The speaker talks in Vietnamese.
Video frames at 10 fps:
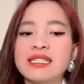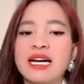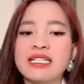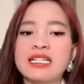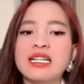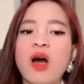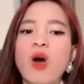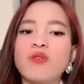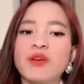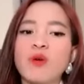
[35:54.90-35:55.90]
anh chị
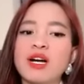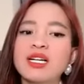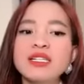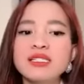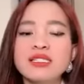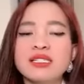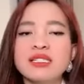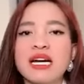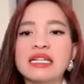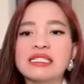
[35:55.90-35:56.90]
lo về quá khứ,
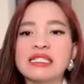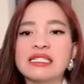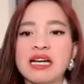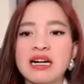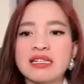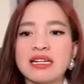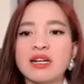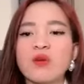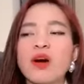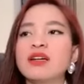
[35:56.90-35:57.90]
anh chị sợ rằng
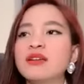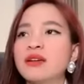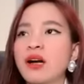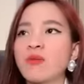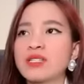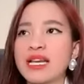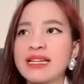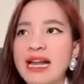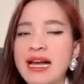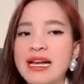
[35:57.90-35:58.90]
cái quá khứ đó nó không
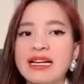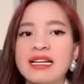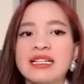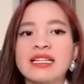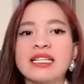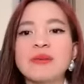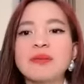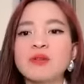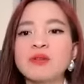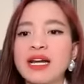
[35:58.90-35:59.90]
xảy ra, thì tiềm thức của